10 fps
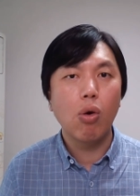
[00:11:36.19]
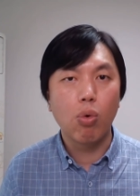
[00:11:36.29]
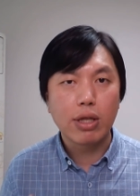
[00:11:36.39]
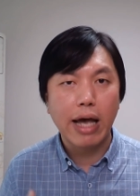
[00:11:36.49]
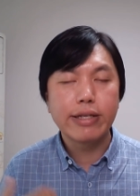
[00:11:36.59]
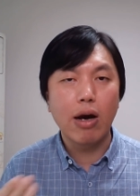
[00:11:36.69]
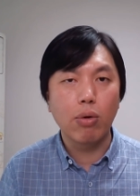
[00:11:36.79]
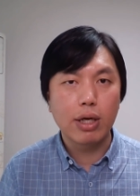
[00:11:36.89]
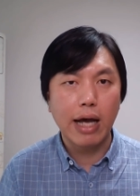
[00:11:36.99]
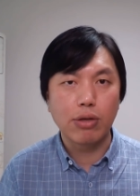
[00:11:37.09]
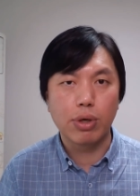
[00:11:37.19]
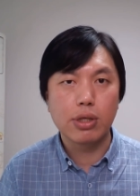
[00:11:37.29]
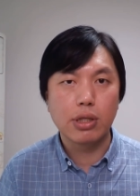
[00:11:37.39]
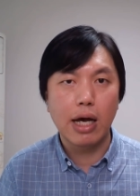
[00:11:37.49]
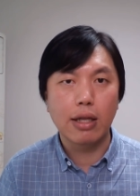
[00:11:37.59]
我谈一下我的感觉
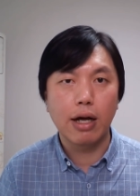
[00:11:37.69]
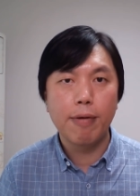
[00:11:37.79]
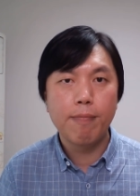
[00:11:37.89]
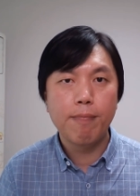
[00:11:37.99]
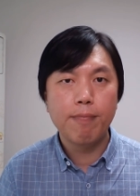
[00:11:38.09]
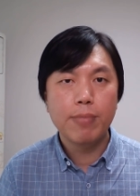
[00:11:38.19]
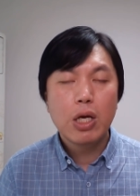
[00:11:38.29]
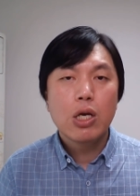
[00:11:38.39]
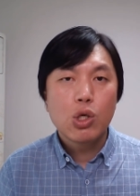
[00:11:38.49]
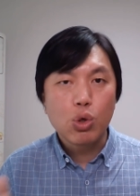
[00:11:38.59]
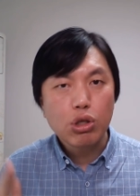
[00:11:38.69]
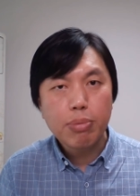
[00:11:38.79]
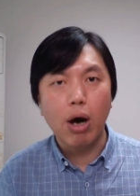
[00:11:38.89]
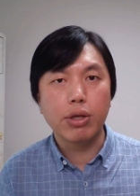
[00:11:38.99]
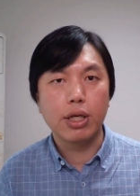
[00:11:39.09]
是这样的，说句
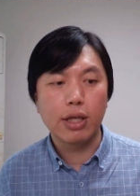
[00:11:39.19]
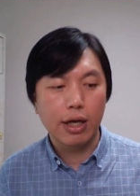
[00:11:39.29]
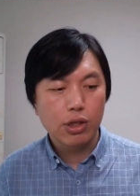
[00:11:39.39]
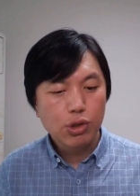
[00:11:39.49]
不好听的，